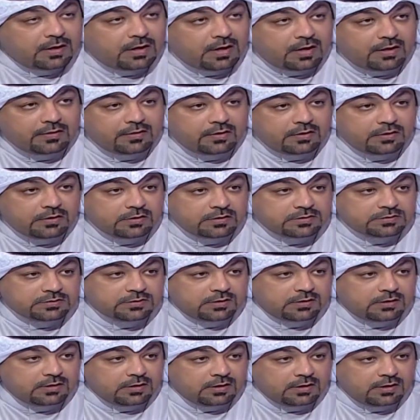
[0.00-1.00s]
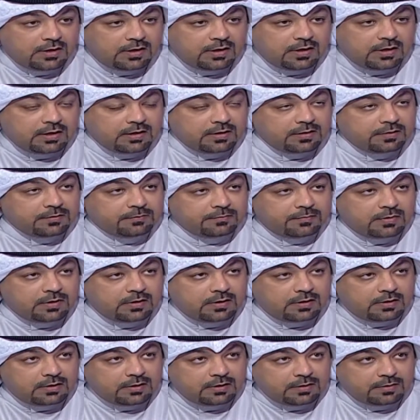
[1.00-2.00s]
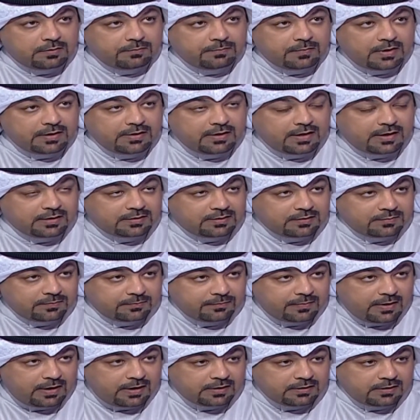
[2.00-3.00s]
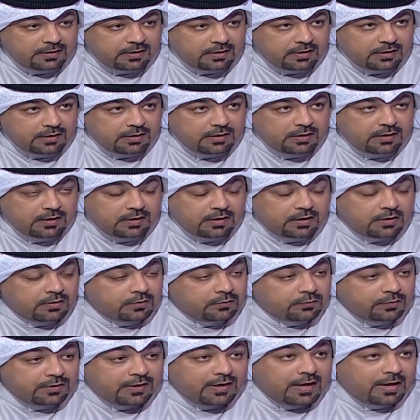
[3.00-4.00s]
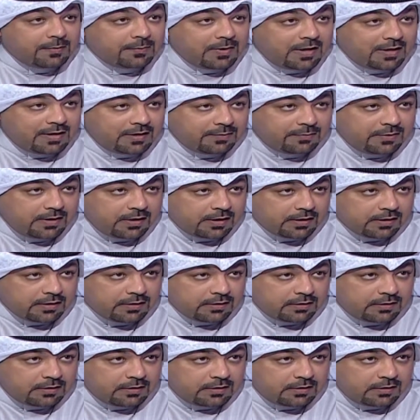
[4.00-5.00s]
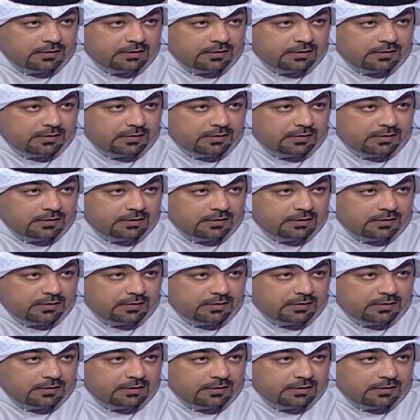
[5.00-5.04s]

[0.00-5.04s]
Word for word: هذا الكرسي الى آه من ياتي من بعدنا وهي امانه بالاخير